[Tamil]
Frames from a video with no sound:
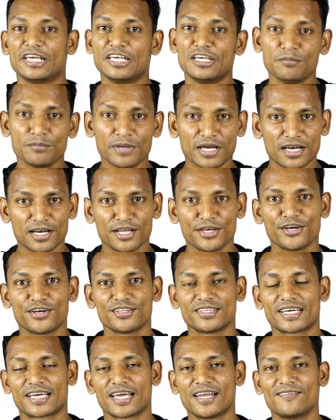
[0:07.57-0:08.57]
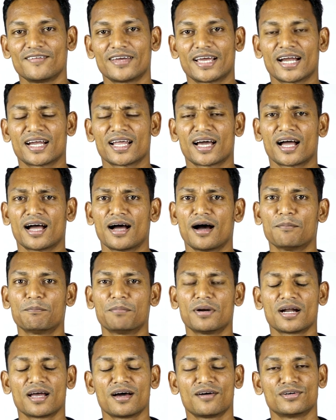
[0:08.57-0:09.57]
இமெயில்லையும் அந்த கேள்வி கேட்டாங்க
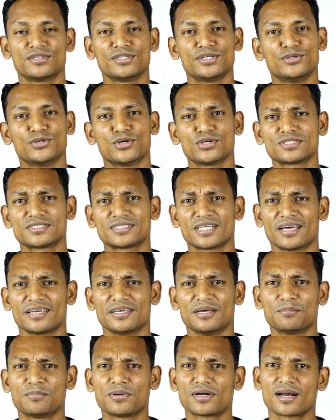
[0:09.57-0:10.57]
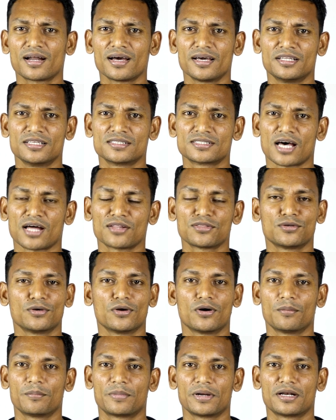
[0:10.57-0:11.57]
அப்போ நான் வந்து யோசித்தேன் எப்பட்றா இது
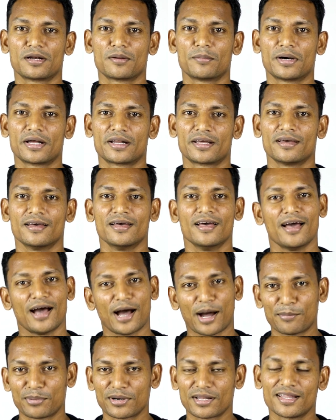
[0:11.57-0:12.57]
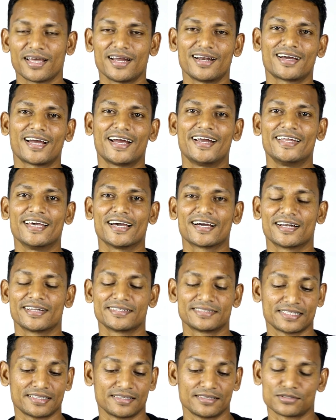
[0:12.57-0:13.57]
சாத்தியம் அப்படின்ற மாதிரி அப்புறம் தான் எனக்கு ஐடியா
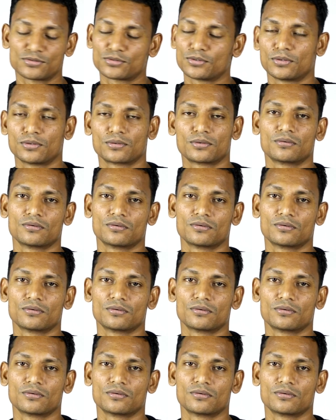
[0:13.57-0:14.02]
கிடச்சிது ஸோ